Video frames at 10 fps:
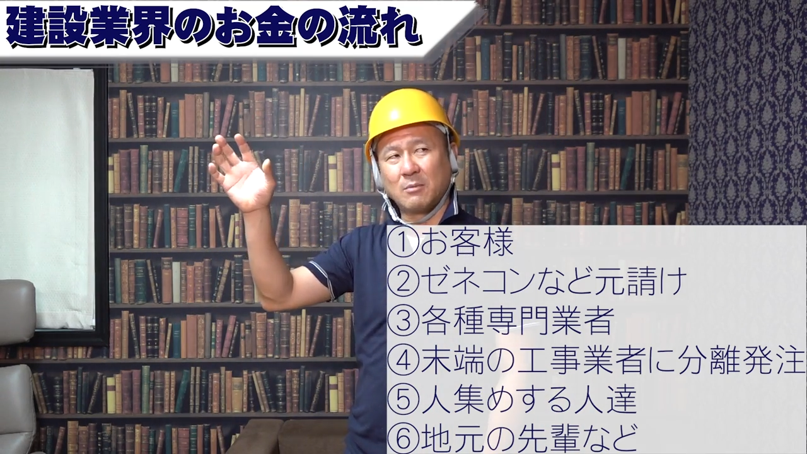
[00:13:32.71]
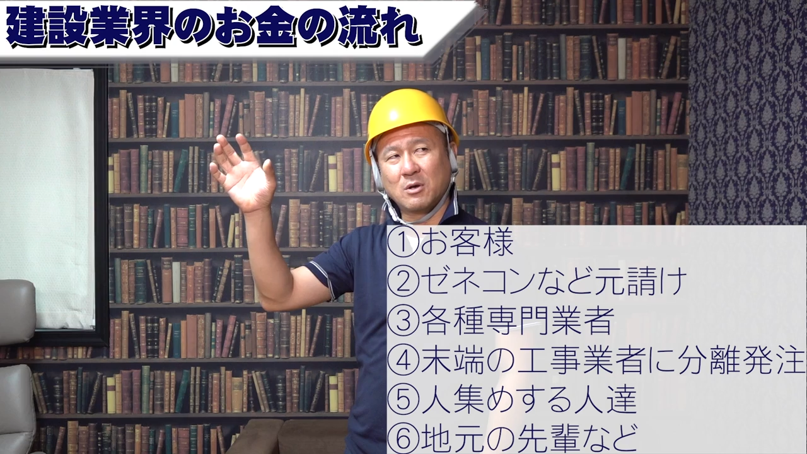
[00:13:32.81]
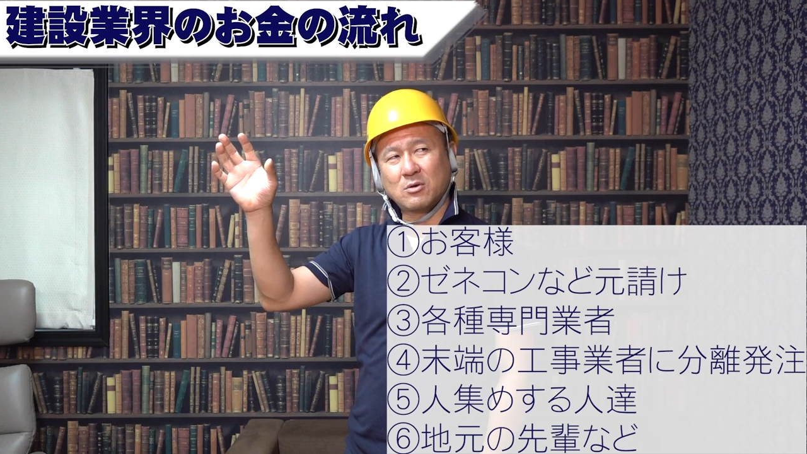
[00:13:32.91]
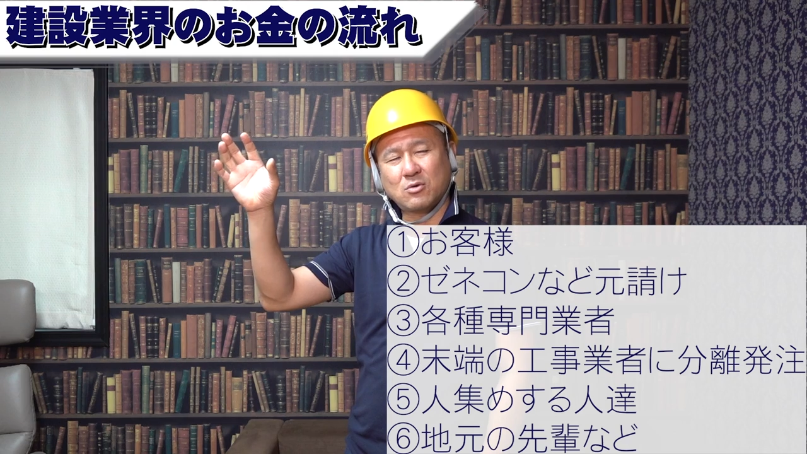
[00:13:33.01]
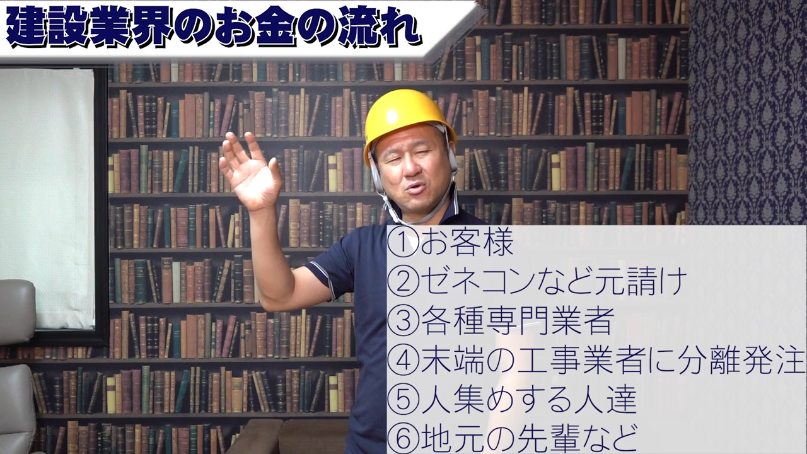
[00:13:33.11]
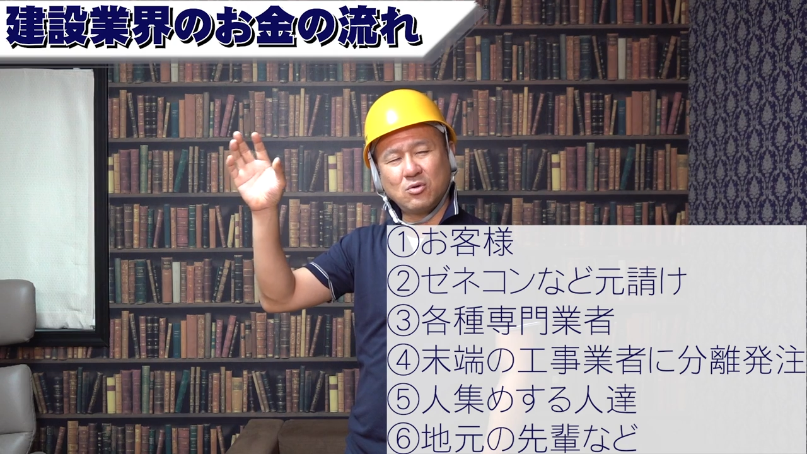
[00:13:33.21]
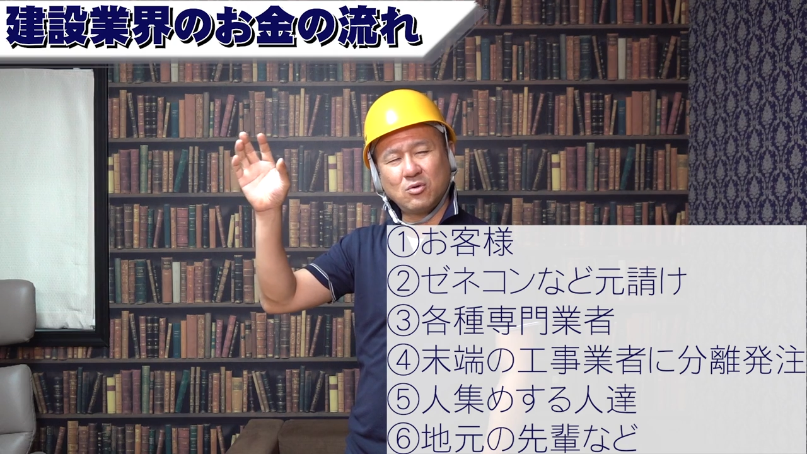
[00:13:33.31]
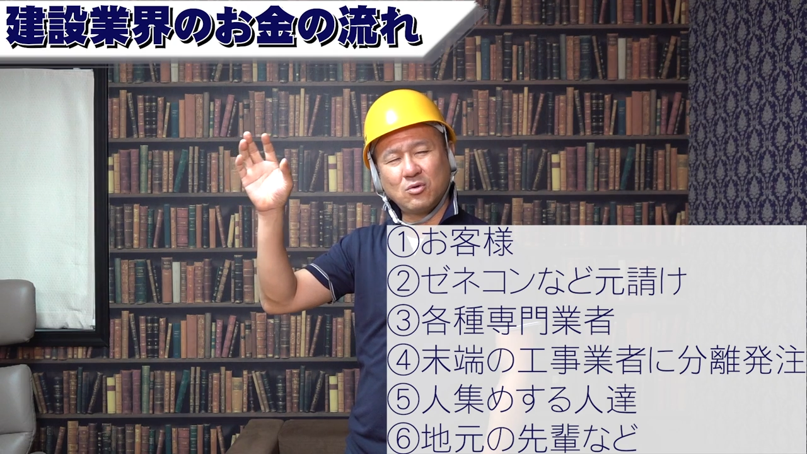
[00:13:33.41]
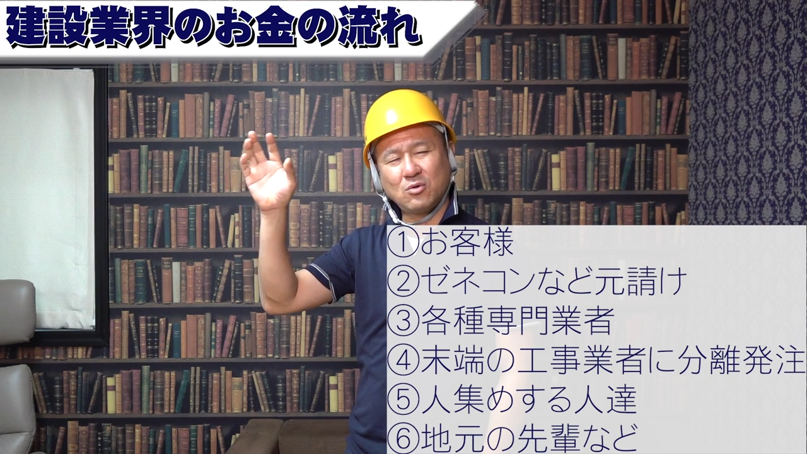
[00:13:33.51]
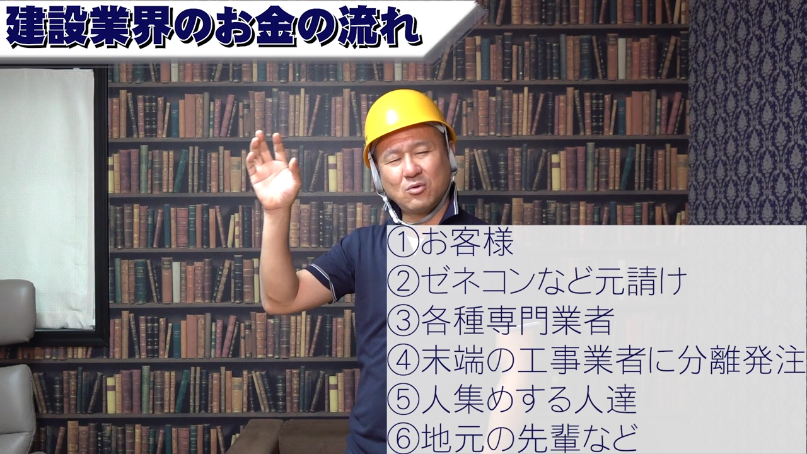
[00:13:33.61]
まあ
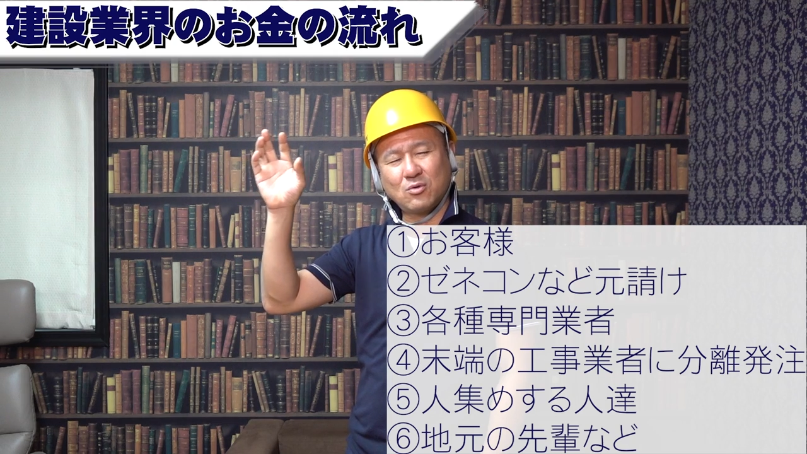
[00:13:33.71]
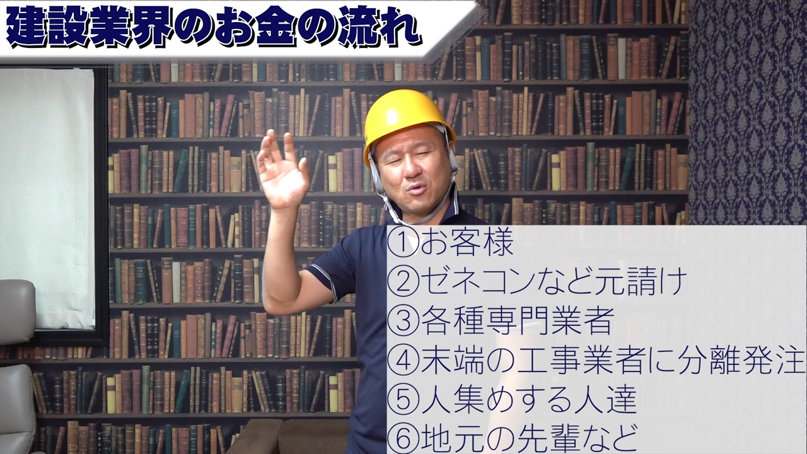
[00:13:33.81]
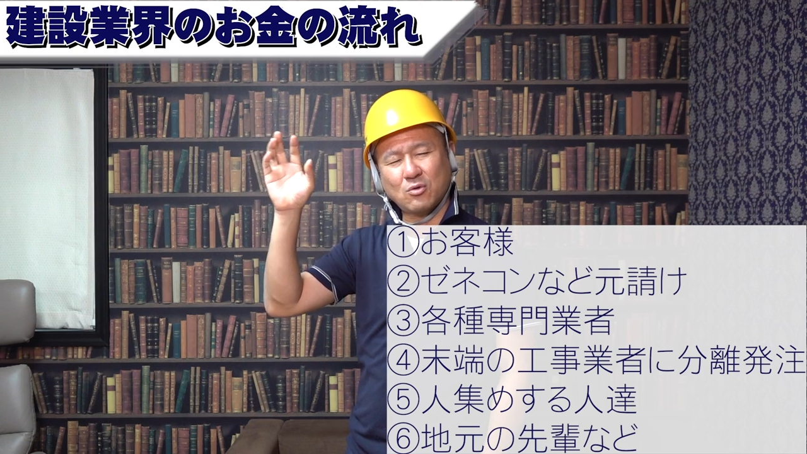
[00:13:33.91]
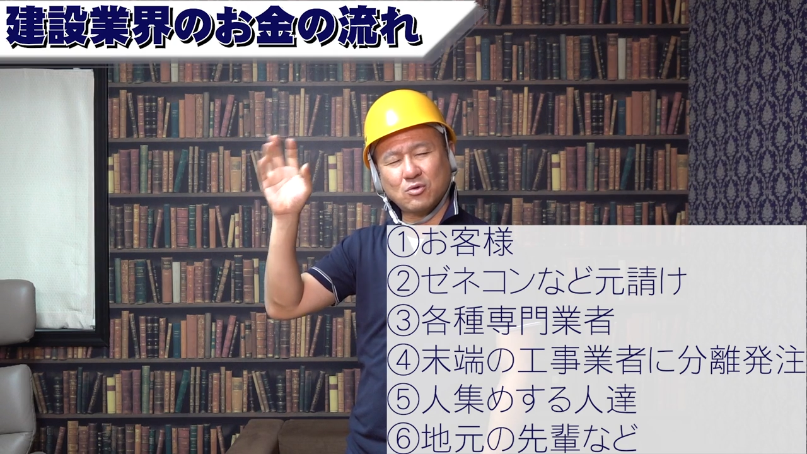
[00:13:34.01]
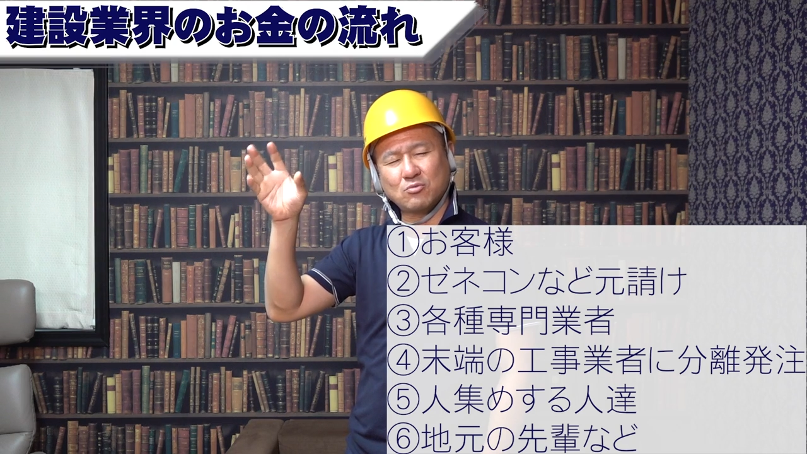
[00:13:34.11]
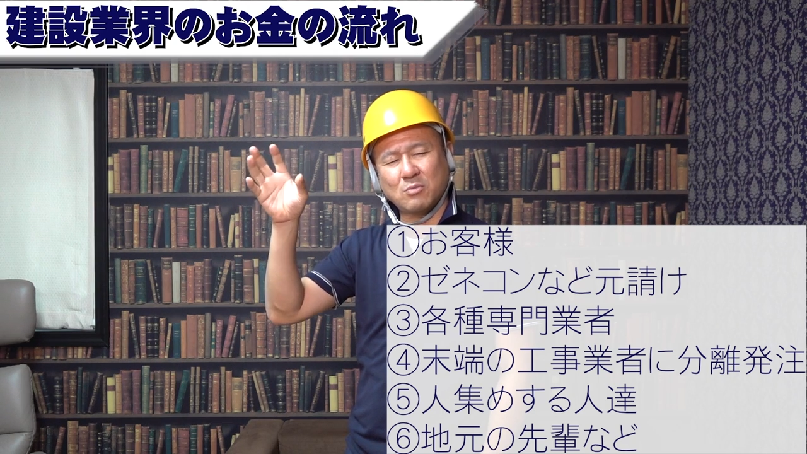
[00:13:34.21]
究極、